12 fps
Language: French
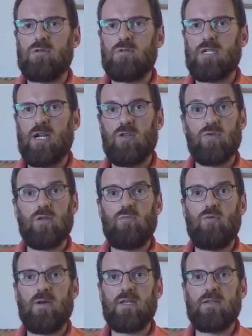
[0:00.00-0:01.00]
Charles-Antoine
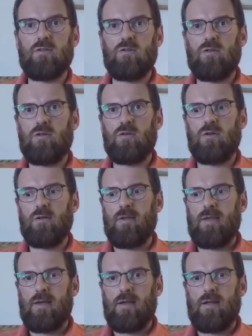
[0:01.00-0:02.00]
me masse euh,
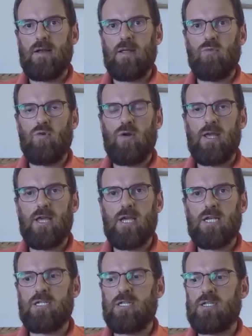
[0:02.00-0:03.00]
les mollets
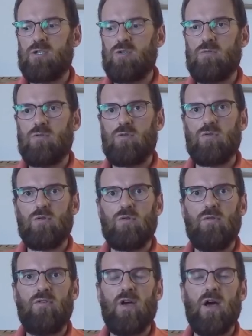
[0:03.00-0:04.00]
et je décide
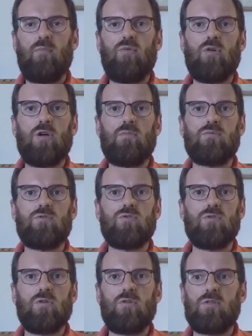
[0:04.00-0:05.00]
de, faire un peu comme
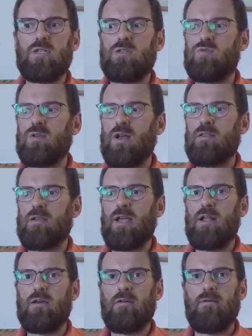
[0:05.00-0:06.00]
sur des ultra
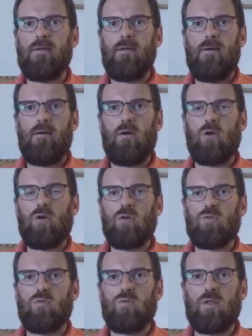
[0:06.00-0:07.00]
trails.
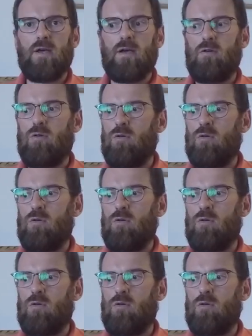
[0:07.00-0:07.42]
Quand on, a,